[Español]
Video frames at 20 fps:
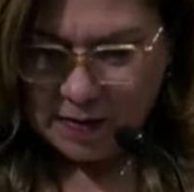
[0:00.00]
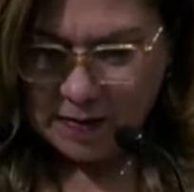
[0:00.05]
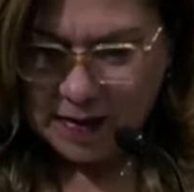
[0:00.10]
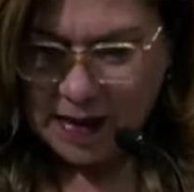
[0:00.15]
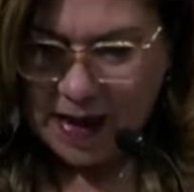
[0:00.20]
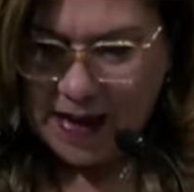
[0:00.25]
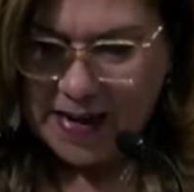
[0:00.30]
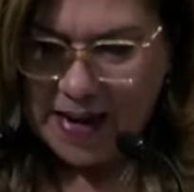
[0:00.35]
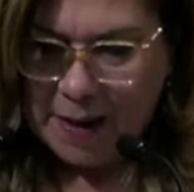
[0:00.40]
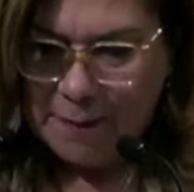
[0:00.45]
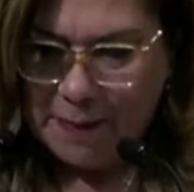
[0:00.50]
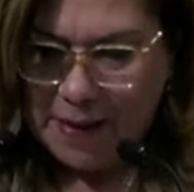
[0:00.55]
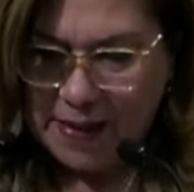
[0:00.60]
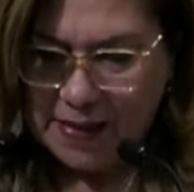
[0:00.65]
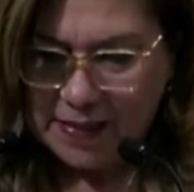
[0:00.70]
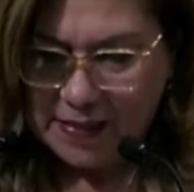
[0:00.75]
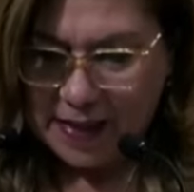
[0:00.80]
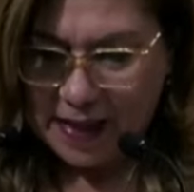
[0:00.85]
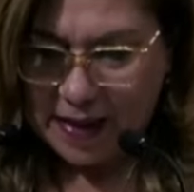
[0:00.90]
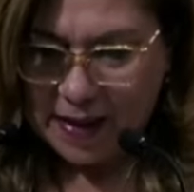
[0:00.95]

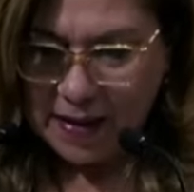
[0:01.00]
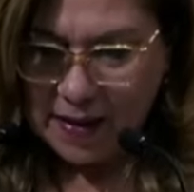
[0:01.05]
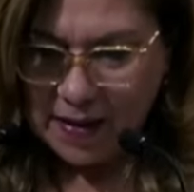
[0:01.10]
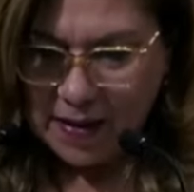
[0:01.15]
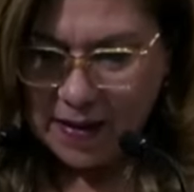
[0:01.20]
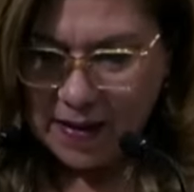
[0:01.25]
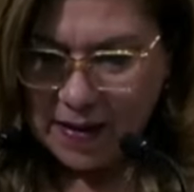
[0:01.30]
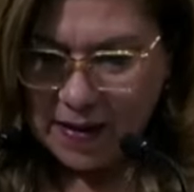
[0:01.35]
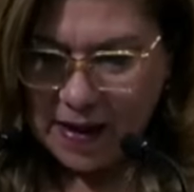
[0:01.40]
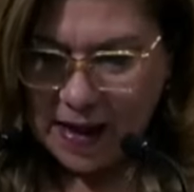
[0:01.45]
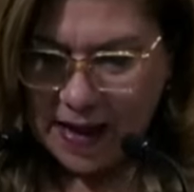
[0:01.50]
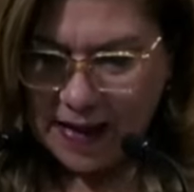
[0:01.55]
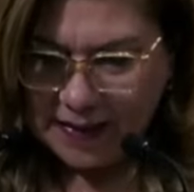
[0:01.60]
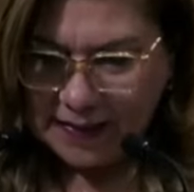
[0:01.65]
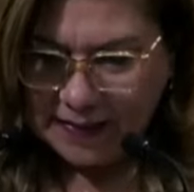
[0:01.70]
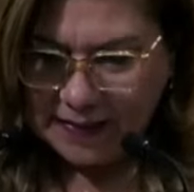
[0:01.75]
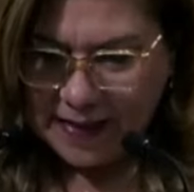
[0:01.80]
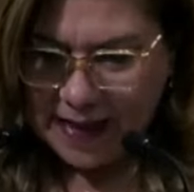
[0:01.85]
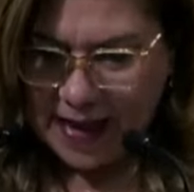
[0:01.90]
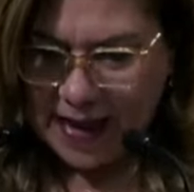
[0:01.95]
Diariamente
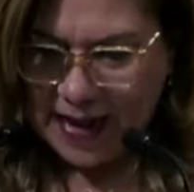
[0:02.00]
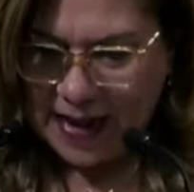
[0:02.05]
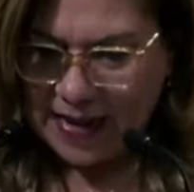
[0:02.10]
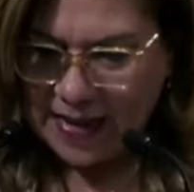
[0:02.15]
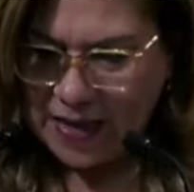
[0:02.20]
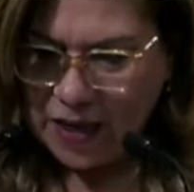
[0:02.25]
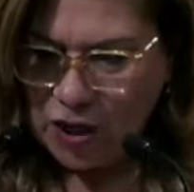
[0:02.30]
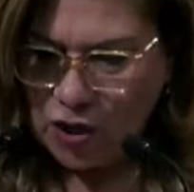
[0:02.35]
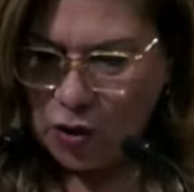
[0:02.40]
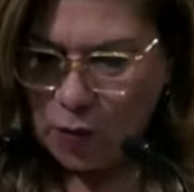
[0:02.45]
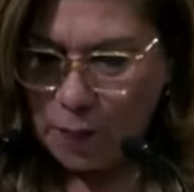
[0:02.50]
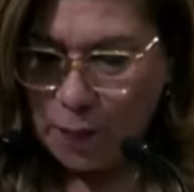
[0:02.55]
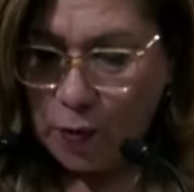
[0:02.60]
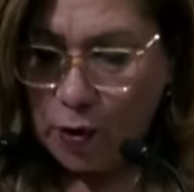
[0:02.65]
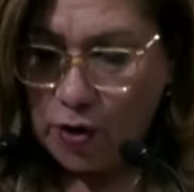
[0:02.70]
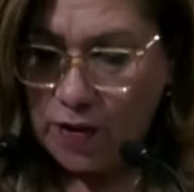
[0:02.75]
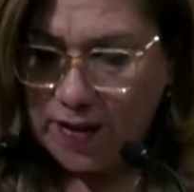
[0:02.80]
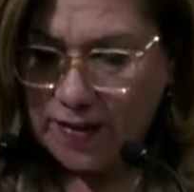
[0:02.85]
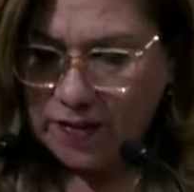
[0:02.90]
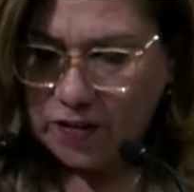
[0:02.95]
es elegido
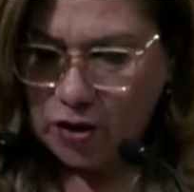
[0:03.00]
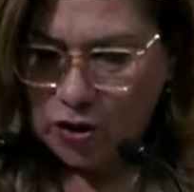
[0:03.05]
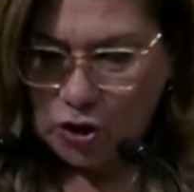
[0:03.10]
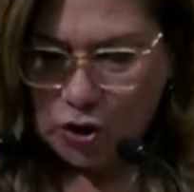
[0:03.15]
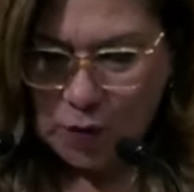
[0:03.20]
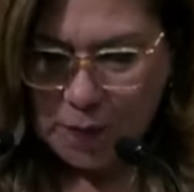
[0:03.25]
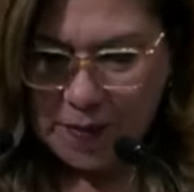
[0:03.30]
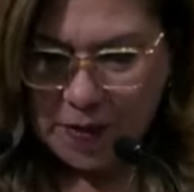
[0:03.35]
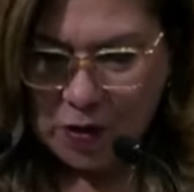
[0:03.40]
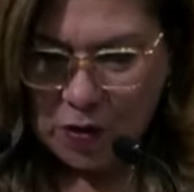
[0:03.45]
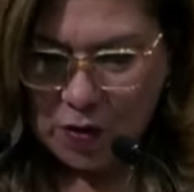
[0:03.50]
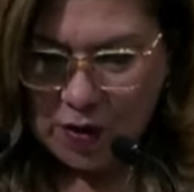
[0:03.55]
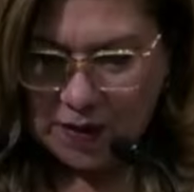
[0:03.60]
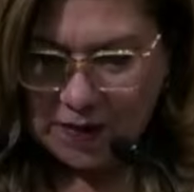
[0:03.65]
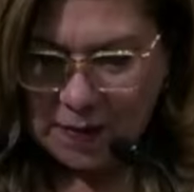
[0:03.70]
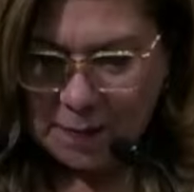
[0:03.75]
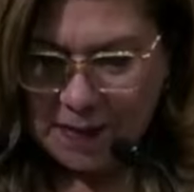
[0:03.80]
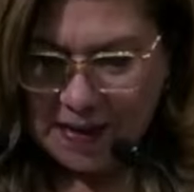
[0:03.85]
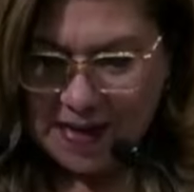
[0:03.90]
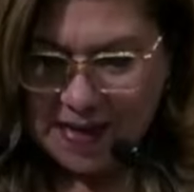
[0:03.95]
por 18 millones
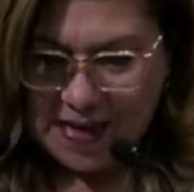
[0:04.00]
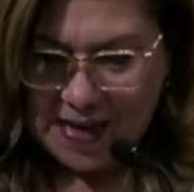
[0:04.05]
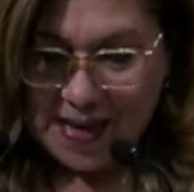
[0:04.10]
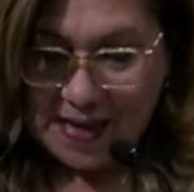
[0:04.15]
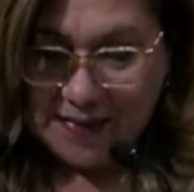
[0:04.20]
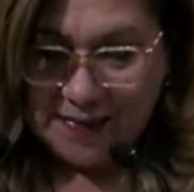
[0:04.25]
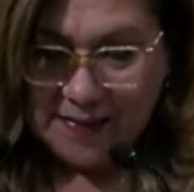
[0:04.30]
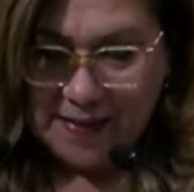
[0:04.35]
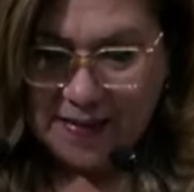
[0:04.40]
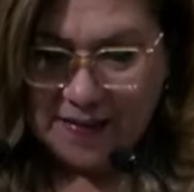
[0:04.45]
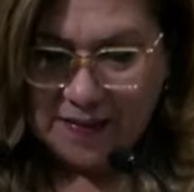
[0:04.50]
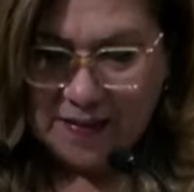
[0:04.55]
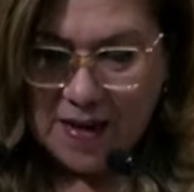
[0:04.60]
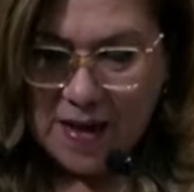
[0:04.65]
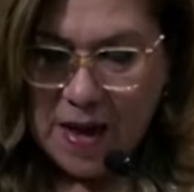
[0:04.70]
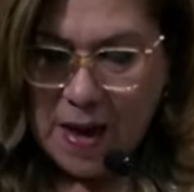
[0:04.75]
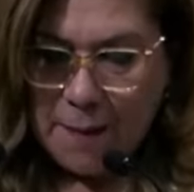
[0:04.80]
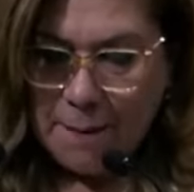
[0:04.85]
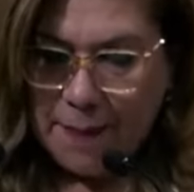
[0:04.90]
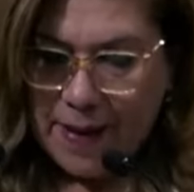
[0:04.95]
de mexiquenses
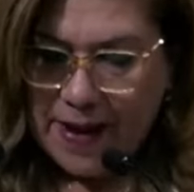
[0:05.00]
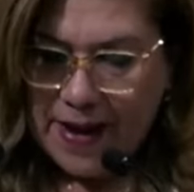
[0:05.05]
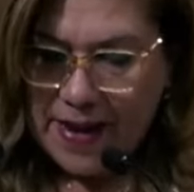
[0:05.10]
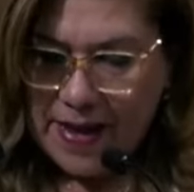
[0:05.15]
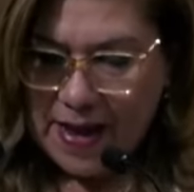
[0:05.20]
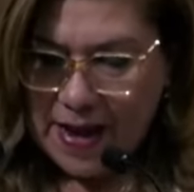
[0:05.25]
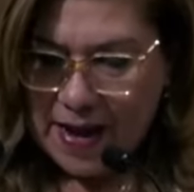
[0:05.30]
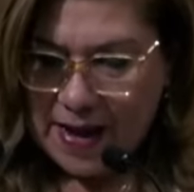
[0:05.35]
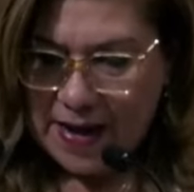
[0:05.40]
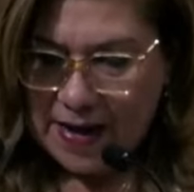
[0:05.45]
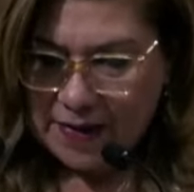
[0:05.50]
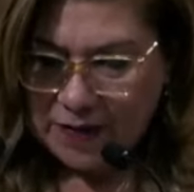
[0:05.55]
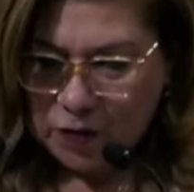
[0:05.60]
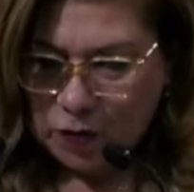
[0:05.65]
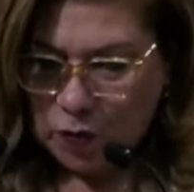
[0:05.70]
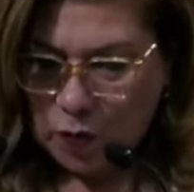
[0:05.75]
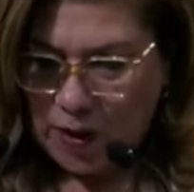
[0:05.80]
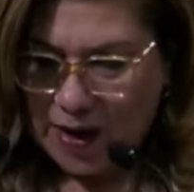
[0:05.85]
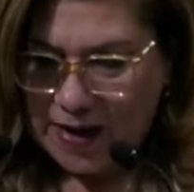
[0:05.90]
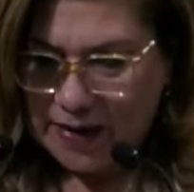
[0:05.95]
para llegar a
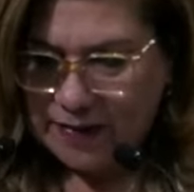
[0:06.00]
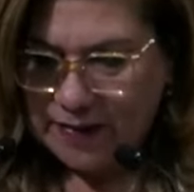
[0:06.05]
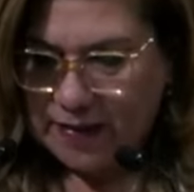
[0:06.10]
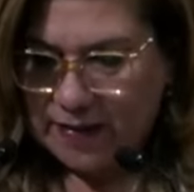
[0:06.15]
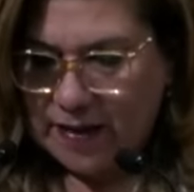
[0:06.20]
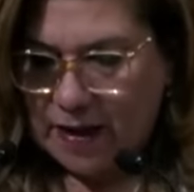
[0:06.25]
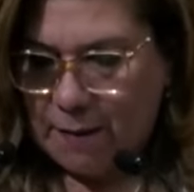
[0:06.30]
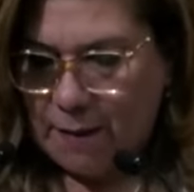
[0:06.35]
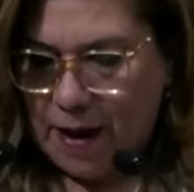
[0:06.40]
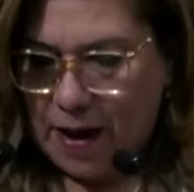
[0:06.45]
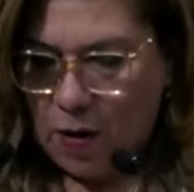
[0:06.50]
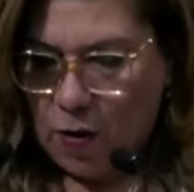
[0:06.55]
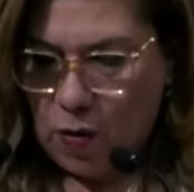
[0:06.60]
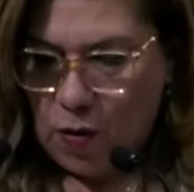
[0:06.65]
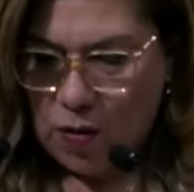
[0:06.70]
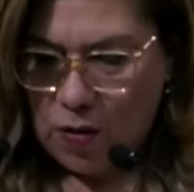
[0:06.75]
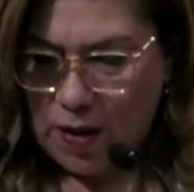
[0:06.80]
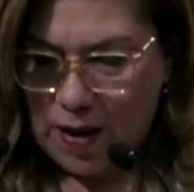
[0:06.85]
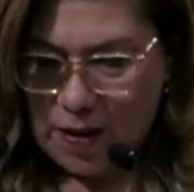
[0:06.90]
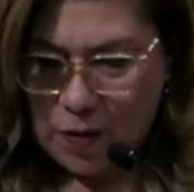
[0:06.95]
sus lugares de
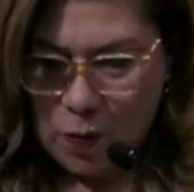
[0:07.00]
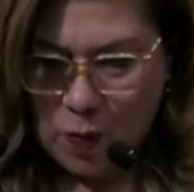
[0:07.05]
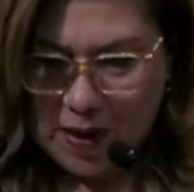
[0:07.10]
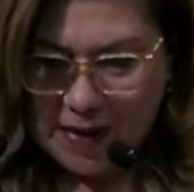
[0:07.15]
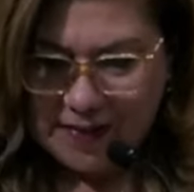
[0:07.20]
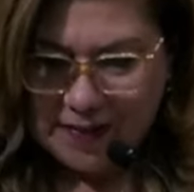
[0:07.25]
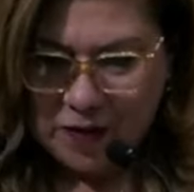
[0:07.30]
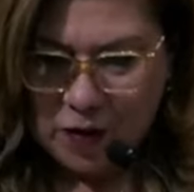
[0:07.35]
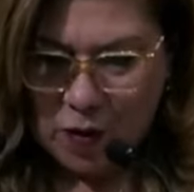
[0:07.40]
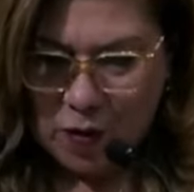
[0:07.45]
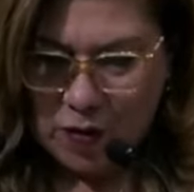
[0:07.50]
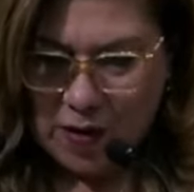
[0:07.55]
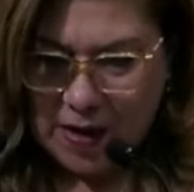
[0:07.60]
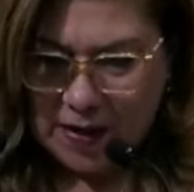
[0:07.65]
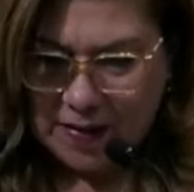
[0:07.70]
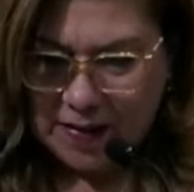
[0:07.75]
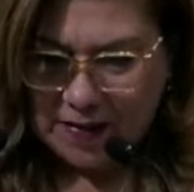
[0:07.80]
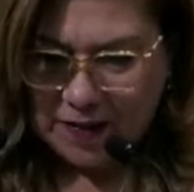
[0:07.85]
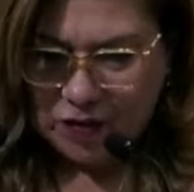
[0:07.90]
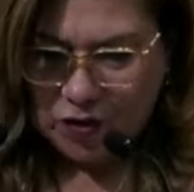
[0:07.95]
trabajo, educación,
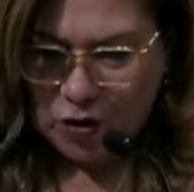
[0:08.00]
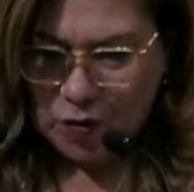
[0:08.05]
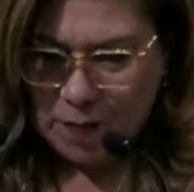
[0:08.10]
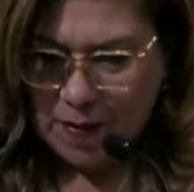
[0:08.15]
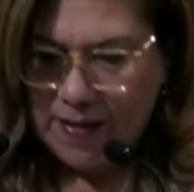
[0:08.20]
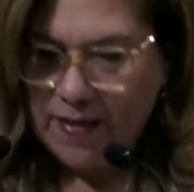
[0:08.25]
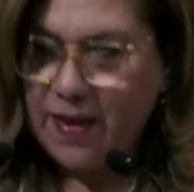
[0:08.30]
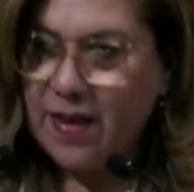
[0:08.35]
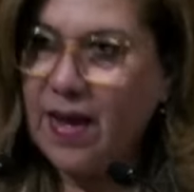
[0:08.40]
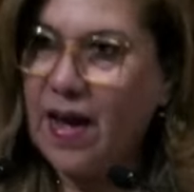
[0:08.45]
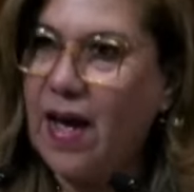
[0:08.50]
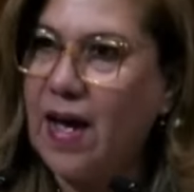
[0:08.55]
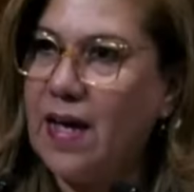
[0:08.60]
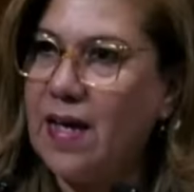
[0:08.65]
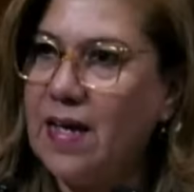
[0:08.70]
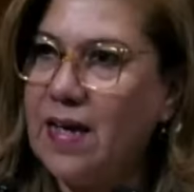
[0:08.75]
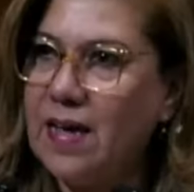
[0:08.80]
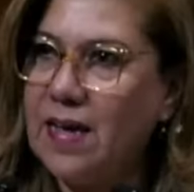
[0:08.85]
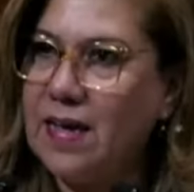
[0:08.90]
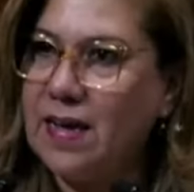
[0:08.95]
atención médica
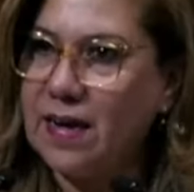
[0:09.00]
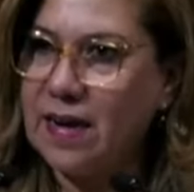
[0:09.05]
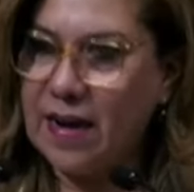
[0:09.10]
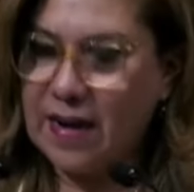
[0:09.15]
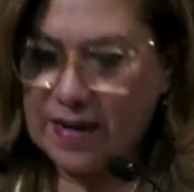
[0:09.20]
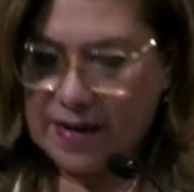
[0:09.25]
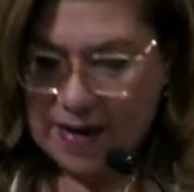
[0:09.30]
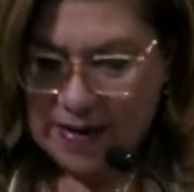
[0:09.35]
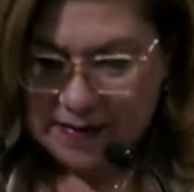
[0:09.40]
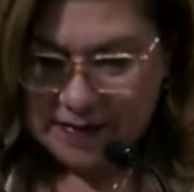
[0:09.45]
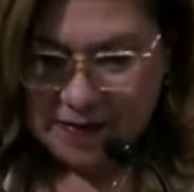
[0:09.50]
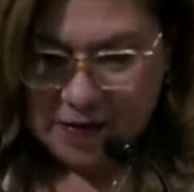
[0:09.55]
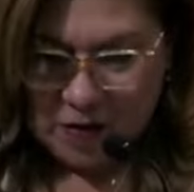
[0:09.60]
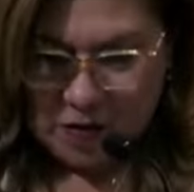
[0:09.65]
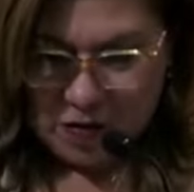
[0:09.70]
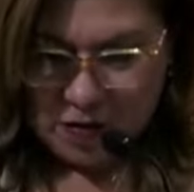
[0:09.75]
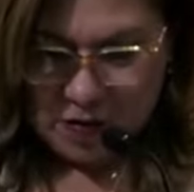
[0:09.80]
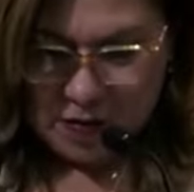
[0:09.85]
y recreación.